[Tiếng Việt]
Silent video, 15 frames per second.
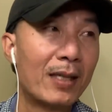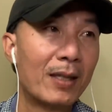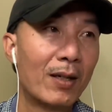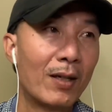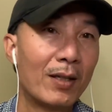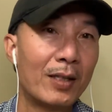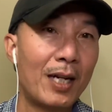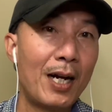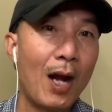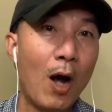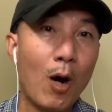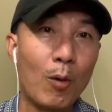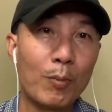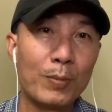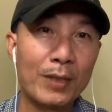rồi đính
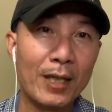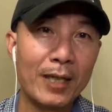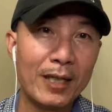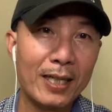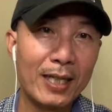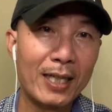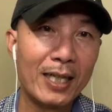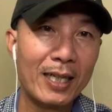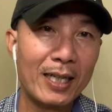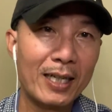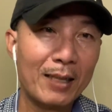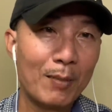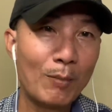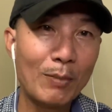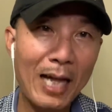hộp trên
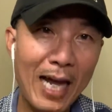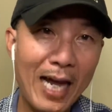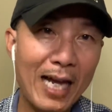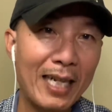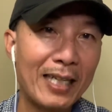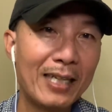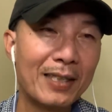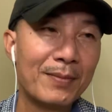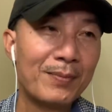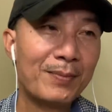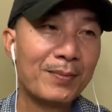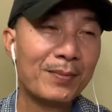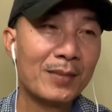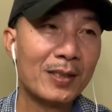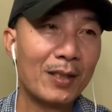à, móng tay
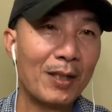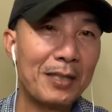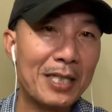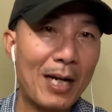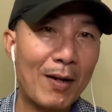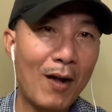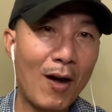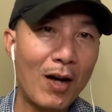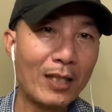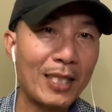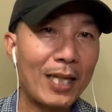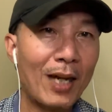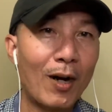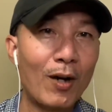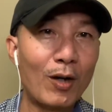rồi sau đó
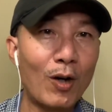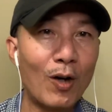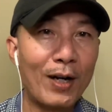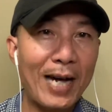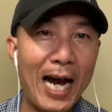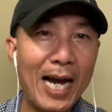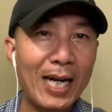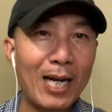thì họ còn gắn